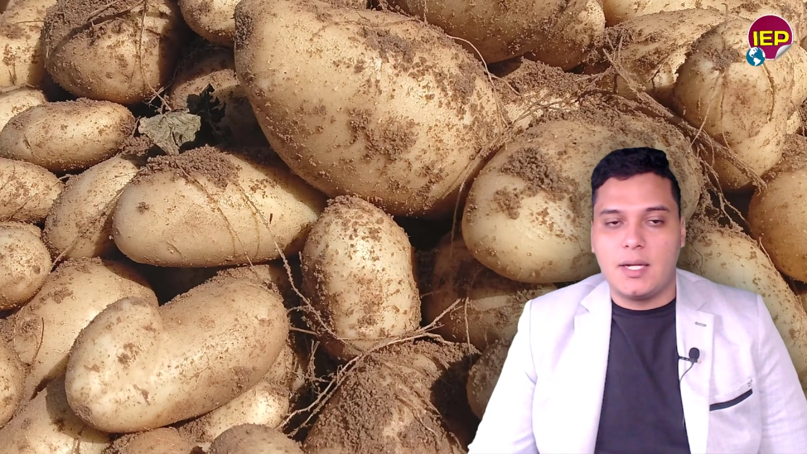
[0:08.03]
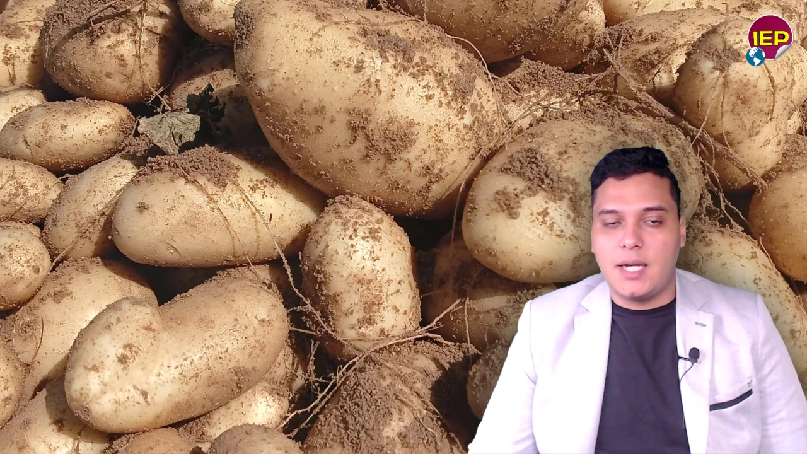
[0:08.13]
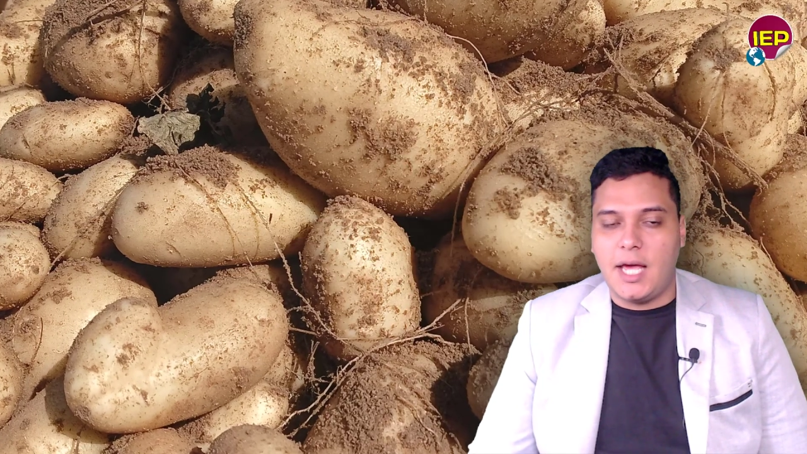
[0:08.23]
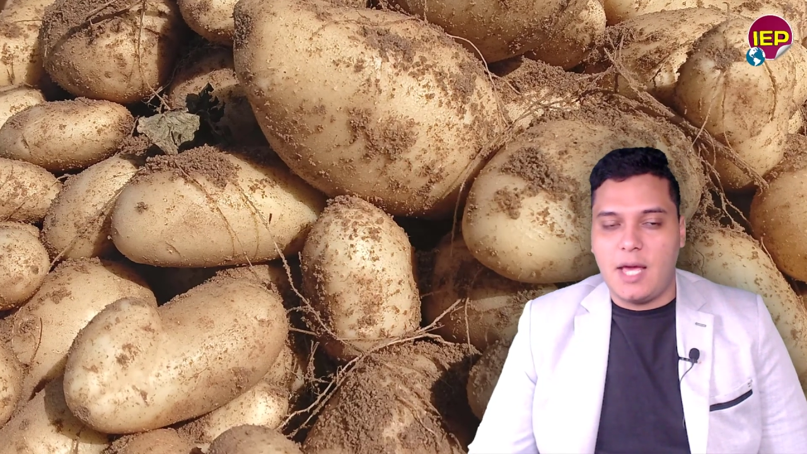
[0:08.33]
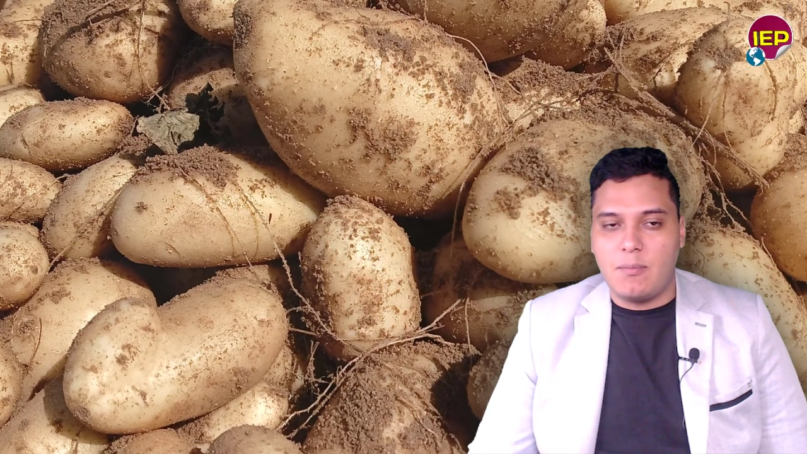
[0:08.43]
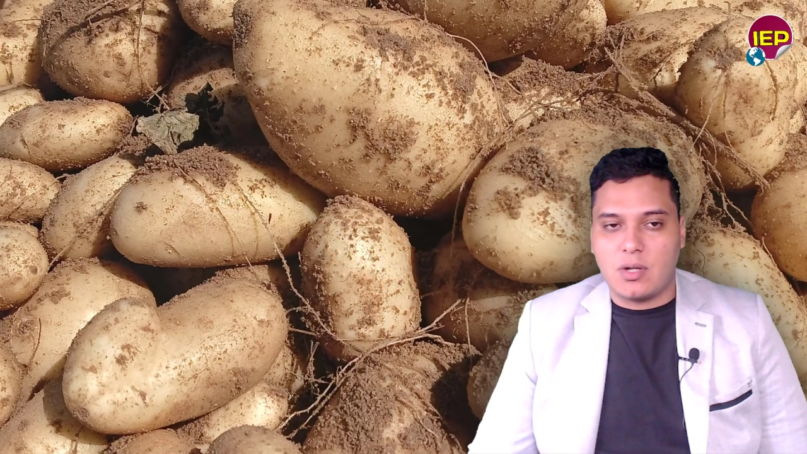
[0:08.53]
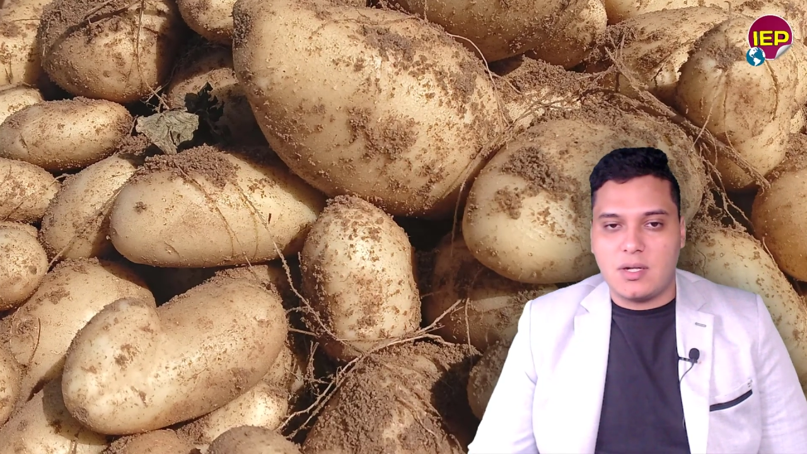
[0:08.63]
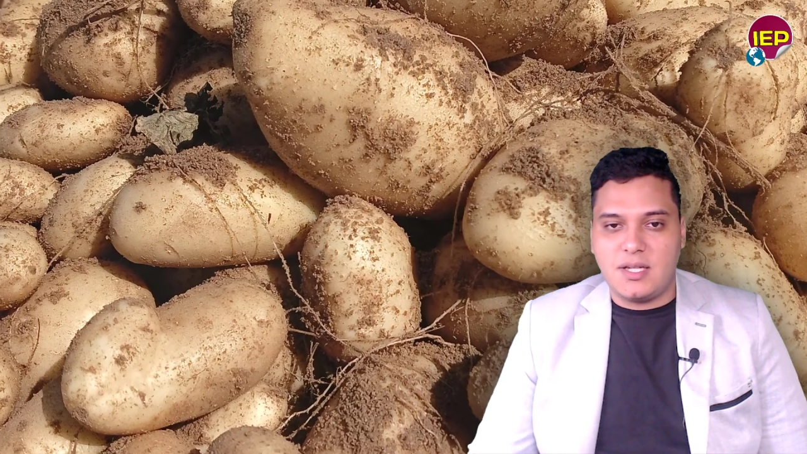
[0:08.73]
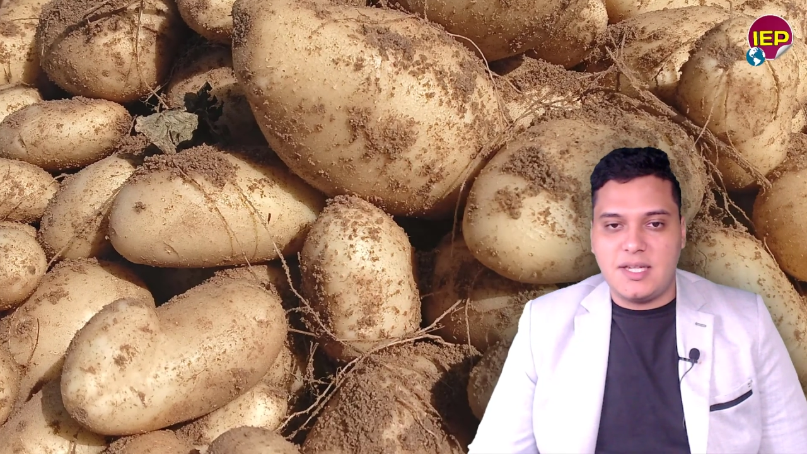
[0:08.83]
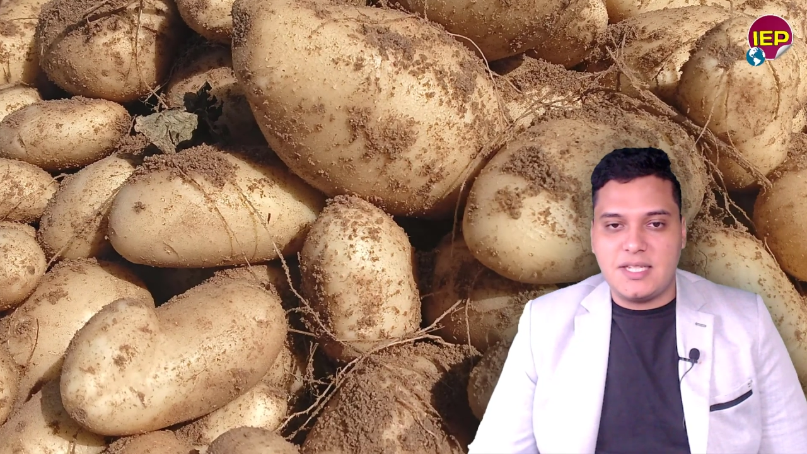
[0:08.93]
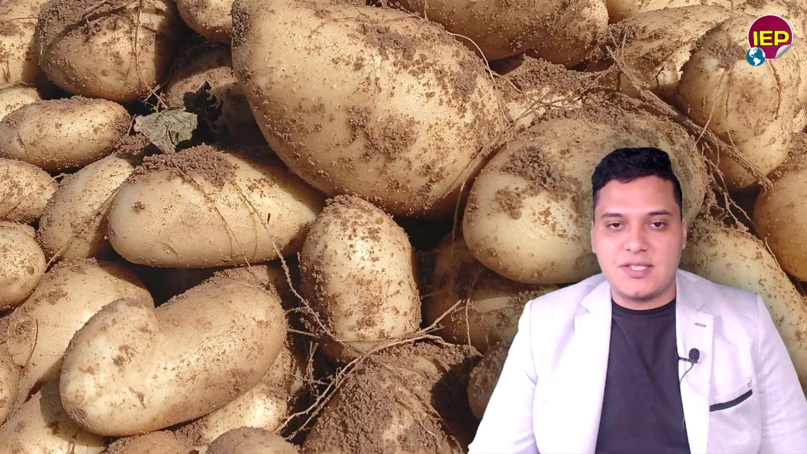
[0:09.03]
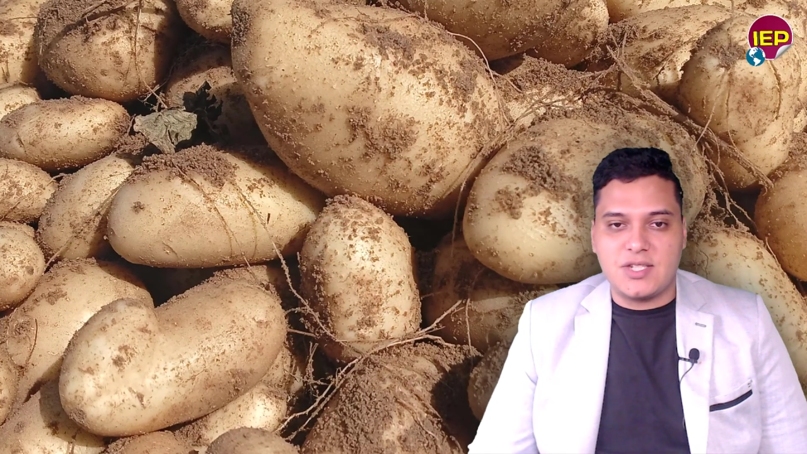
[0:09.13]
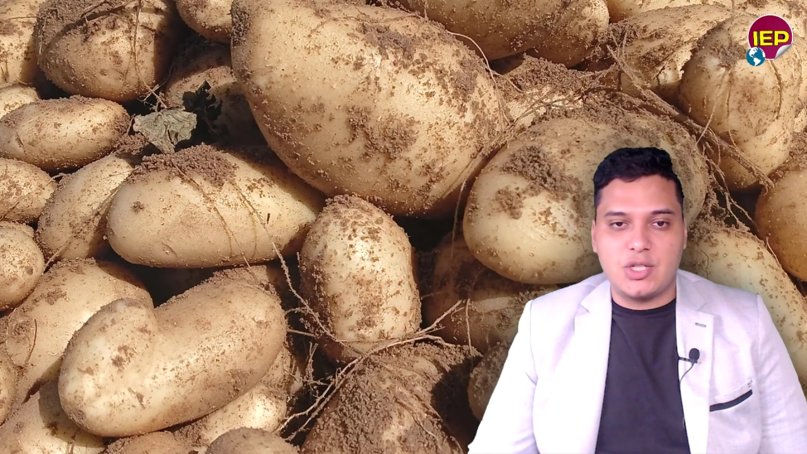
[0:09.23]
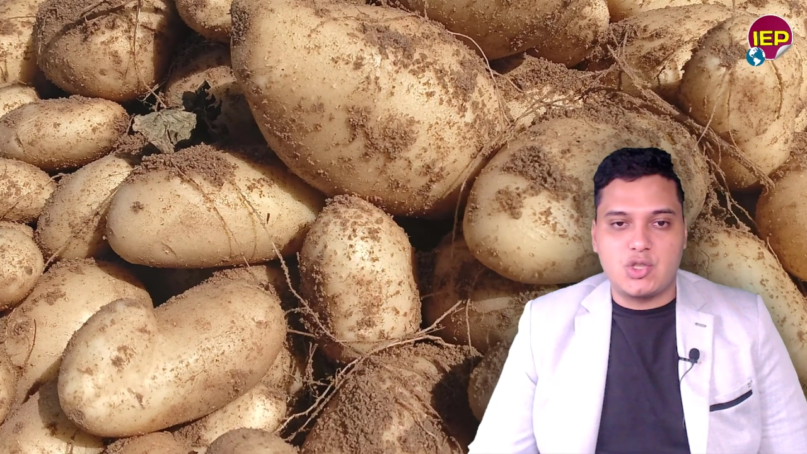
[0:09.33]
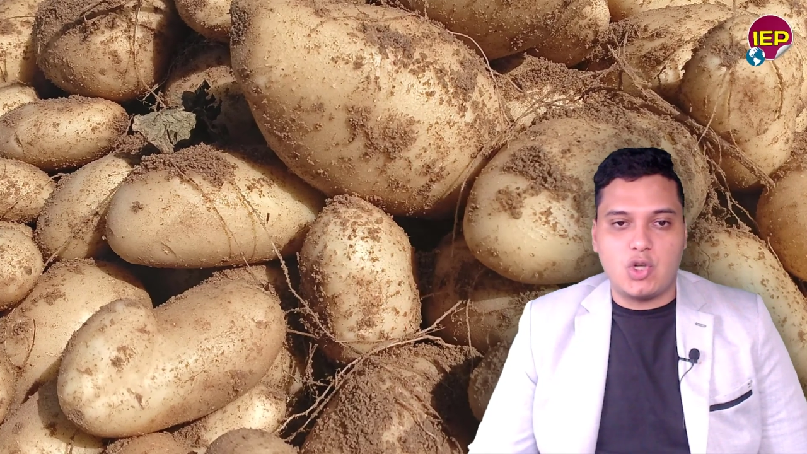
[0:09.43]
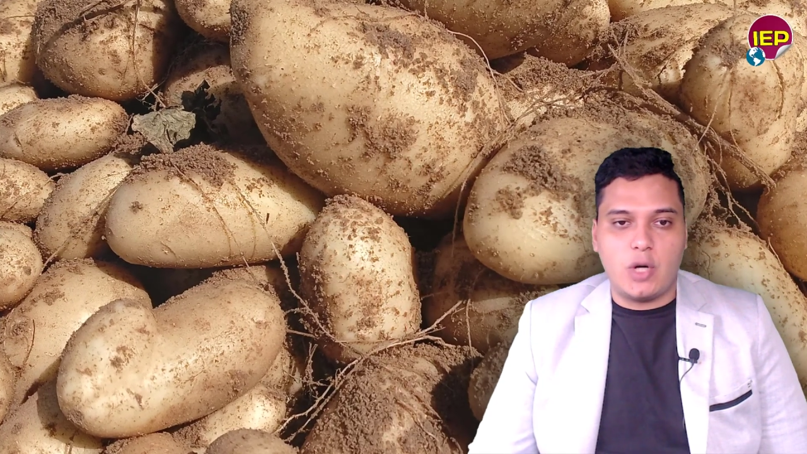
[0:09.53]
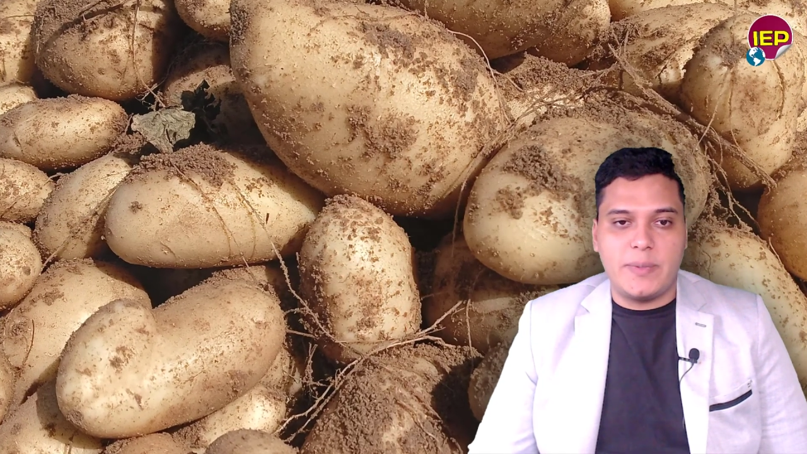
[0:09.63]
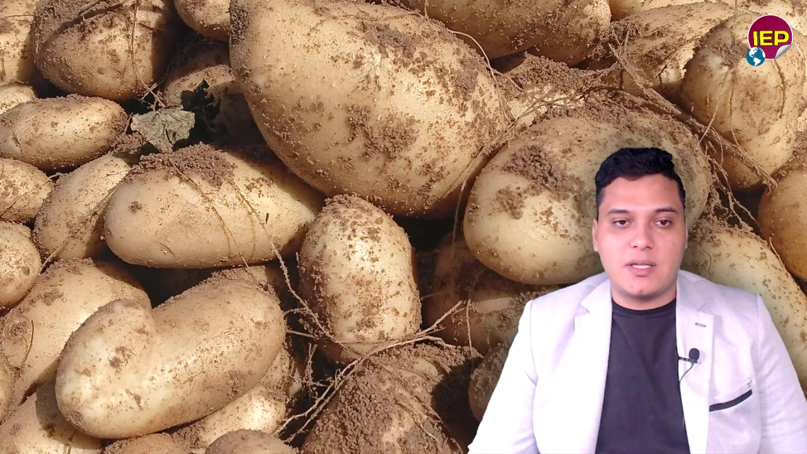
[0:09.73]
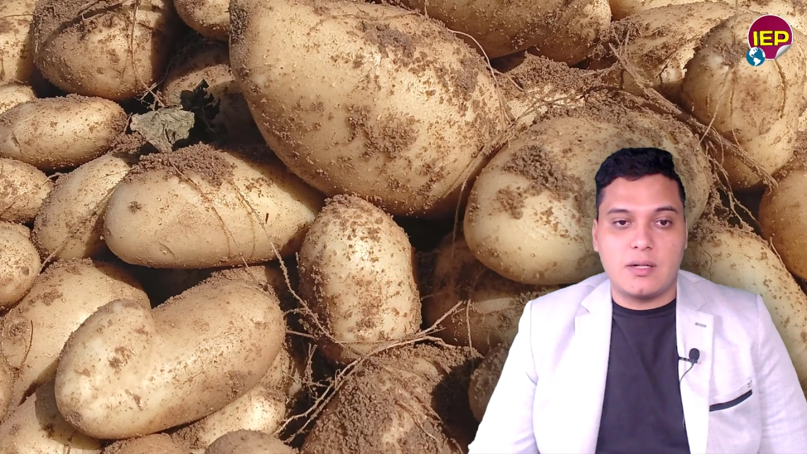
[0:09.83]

نائب رئيس شعبة